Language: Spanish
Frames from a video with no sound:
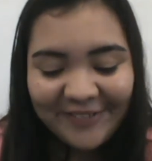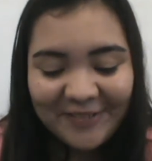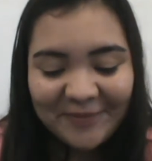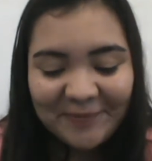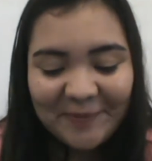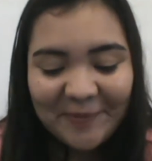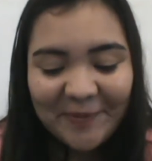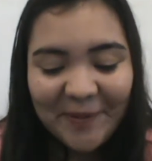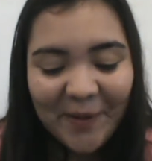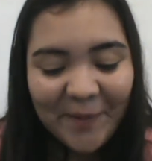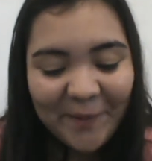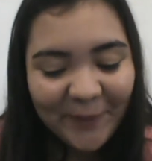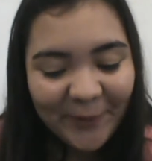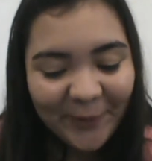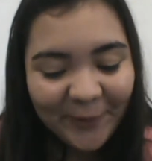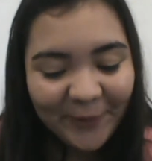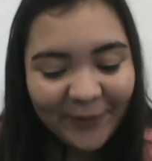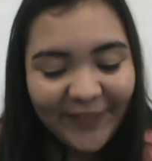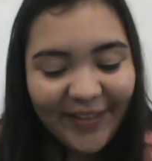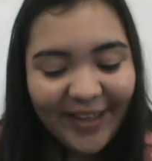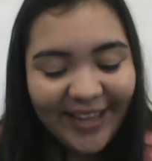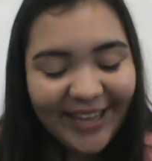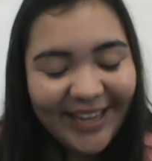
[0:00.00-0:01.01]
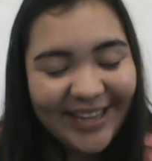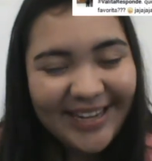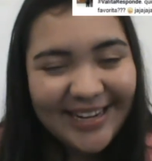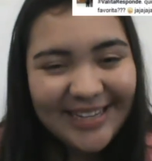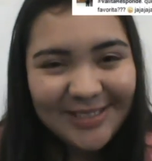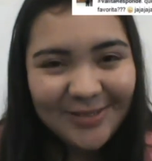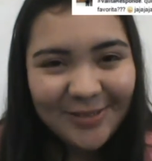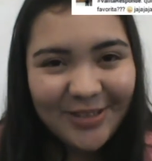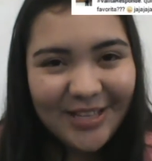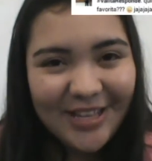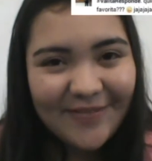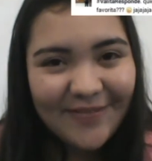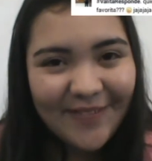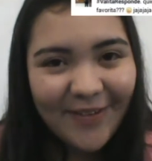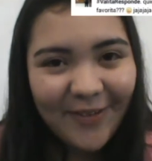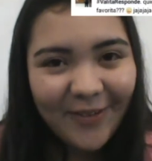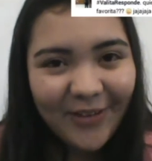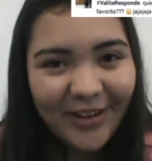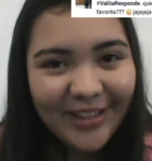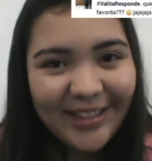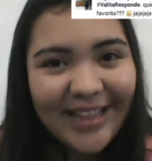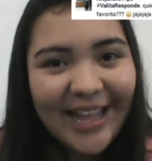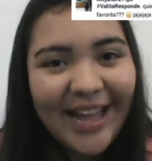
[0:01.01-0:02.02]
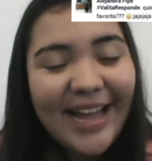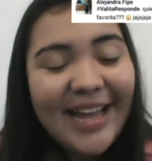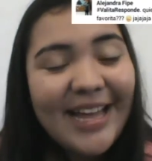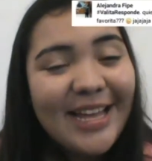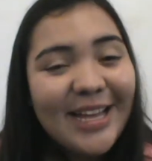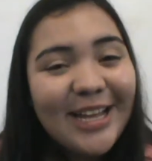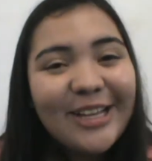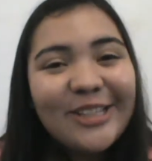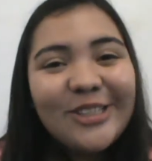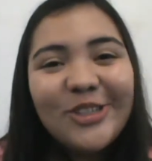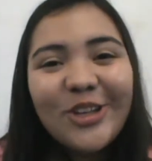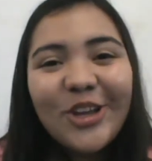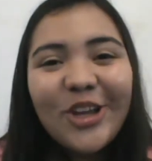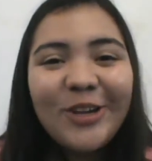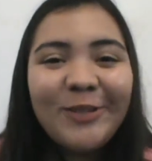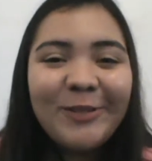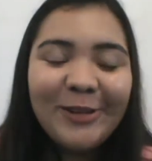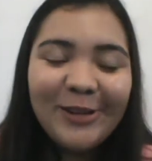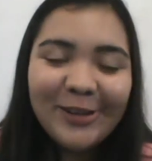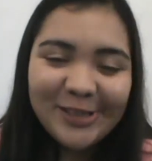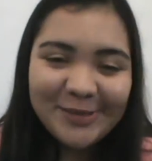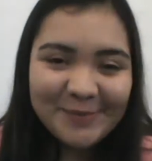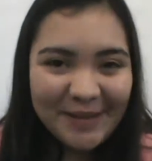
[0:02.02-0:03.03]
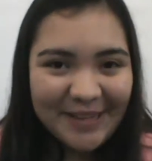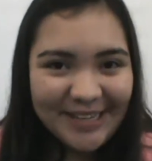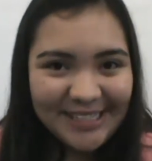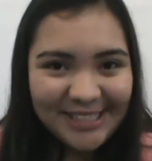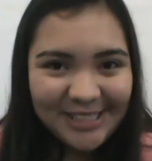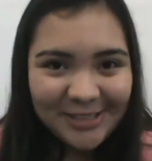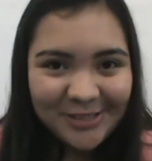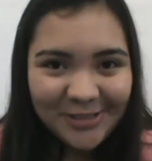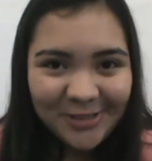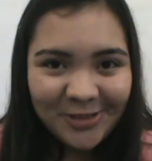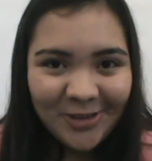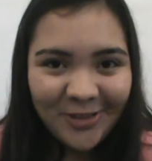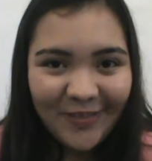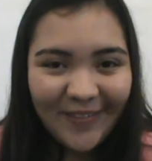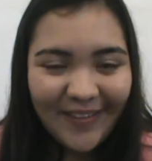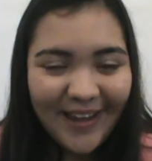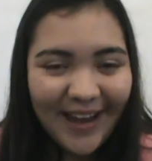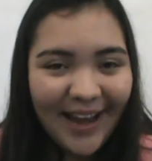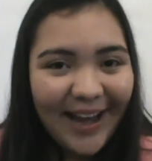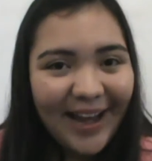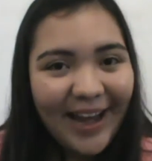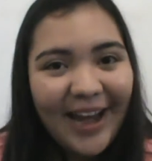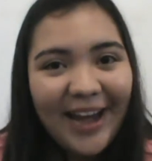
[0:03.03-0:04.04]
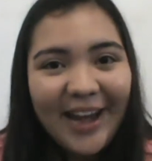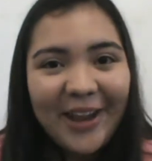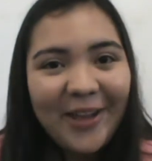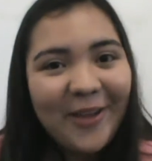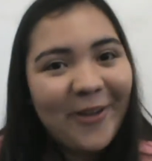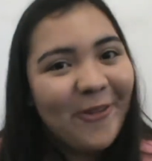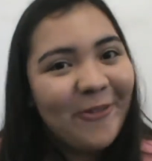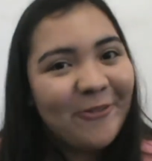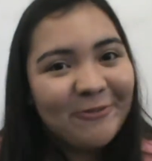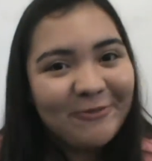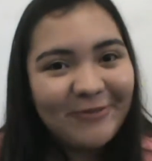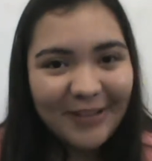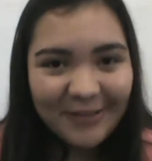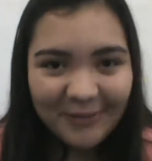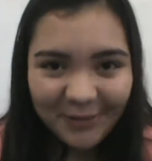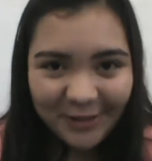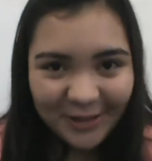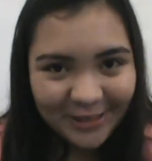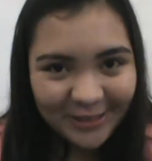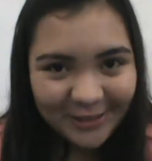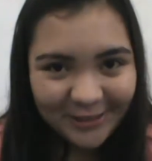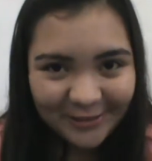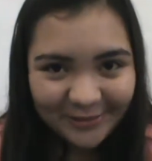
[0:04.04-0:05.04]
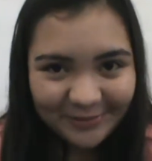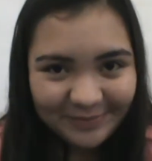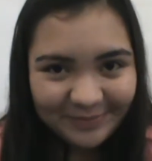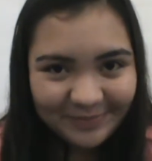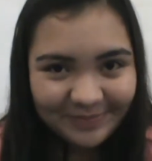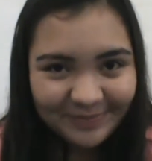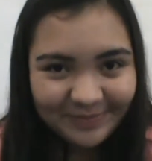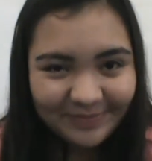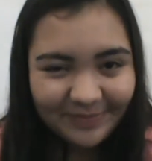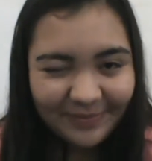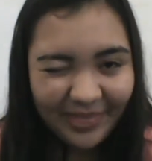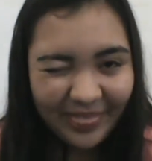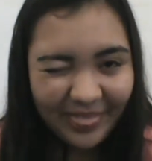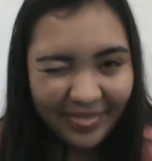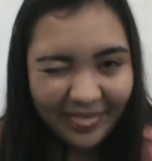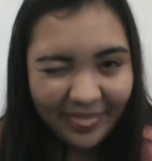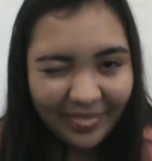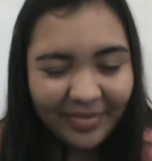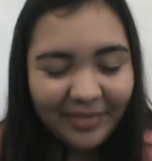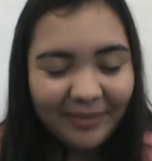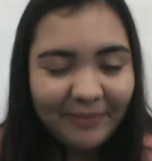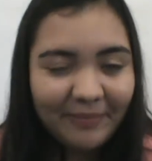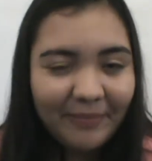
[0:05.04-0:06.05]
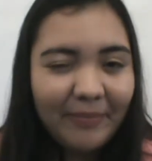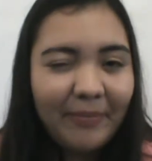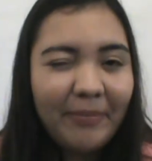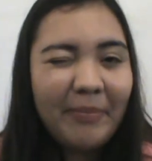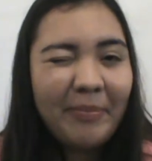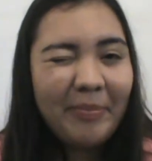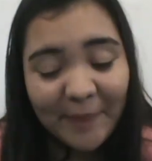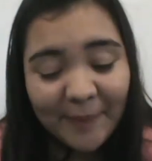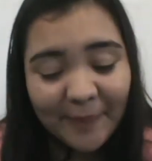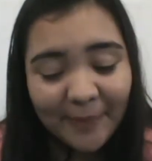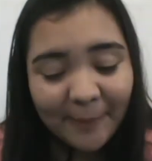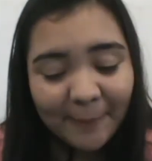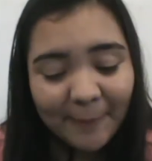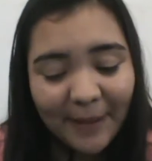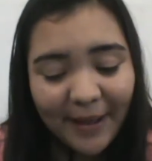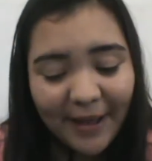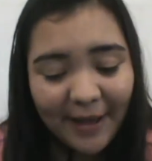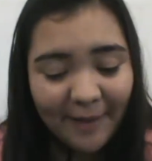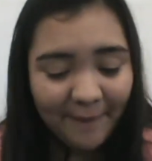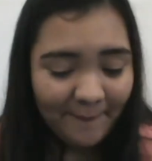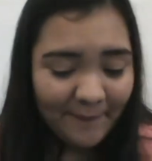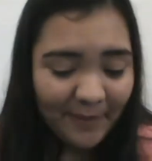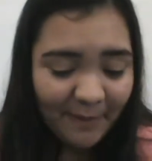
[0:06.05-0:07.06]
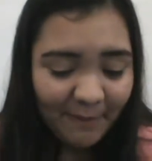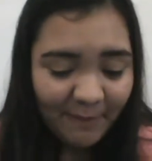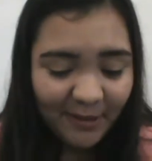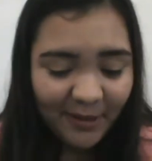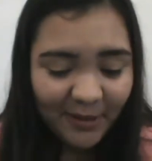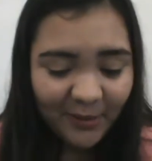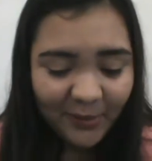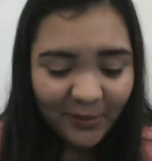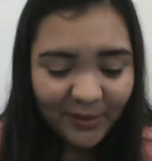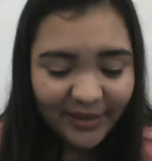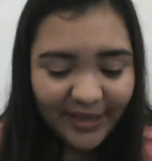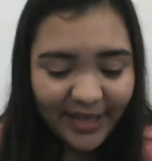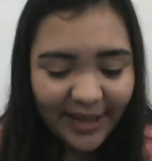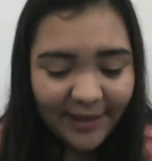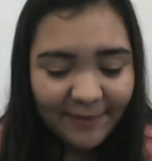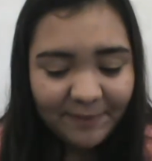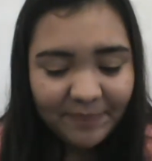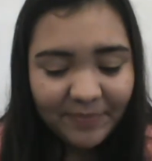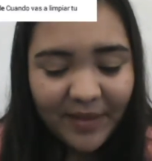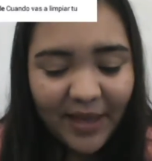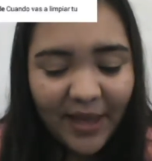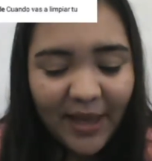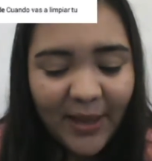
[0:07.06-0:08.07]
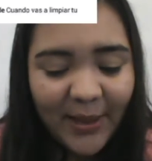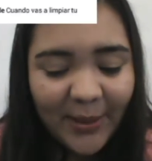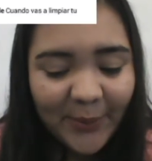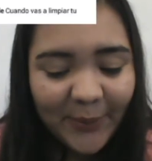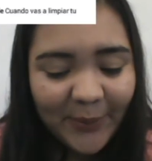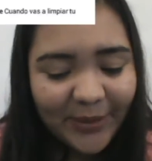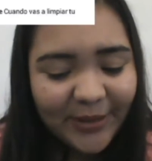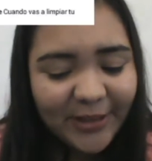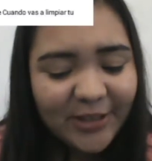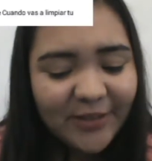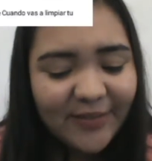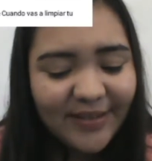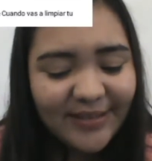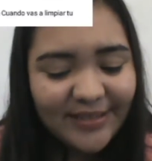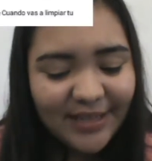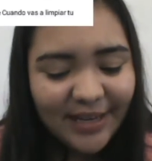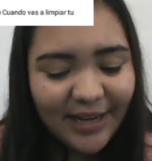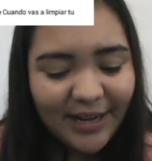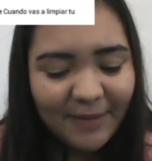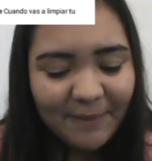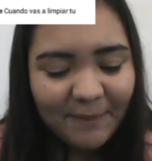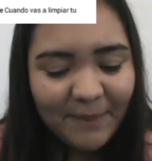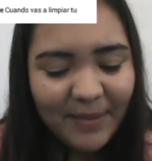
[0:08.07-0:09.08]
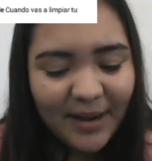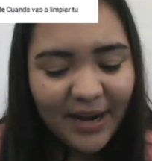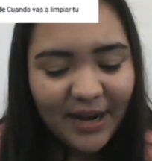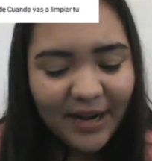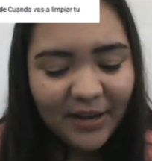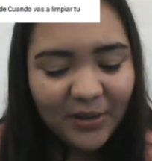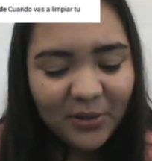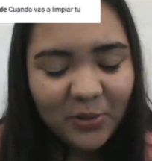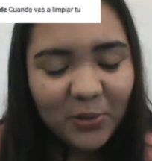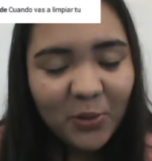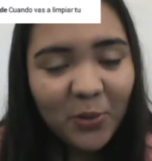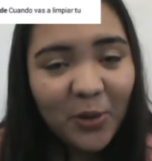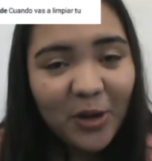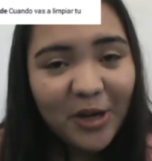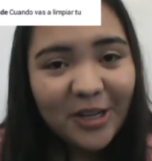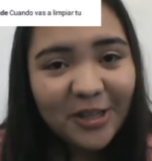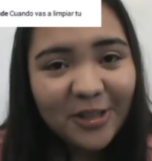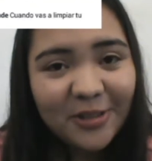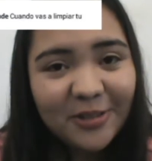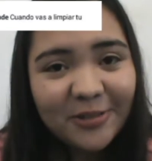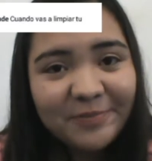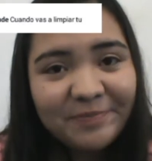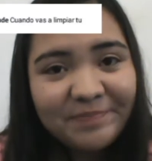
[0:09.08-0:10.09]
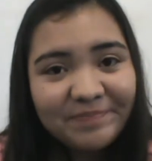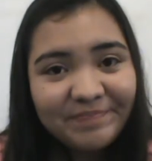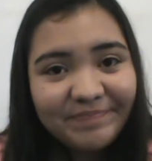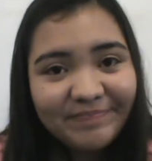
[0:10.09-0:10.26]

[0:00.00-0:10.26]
Fipe me pregunta, ¿quién es tu tía favorita? Soy como los maestros, no tienen a ningún favorito. Mi papá me pregunta, ¿cuándo vas a limpiar tu cuarto?